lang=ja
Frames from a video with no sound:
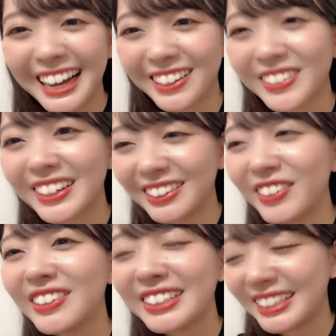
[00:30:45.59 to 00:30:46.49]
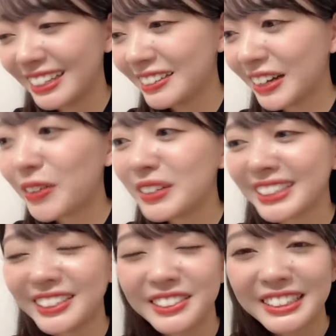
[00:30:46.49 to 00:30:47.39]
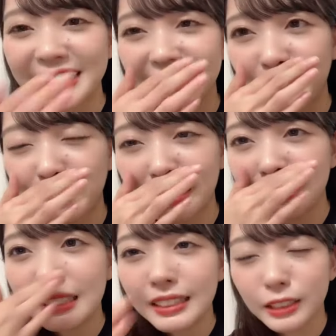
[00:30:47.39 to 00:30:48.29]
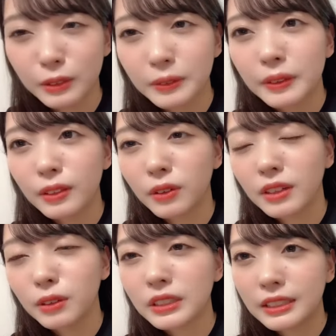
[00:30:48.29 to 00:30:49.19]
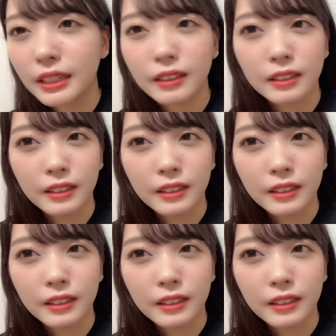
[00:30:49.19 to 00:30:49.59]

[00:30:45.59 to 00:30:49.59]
あのこれノリとしてねあごめん30過ぎちゃったごめんそうノリとして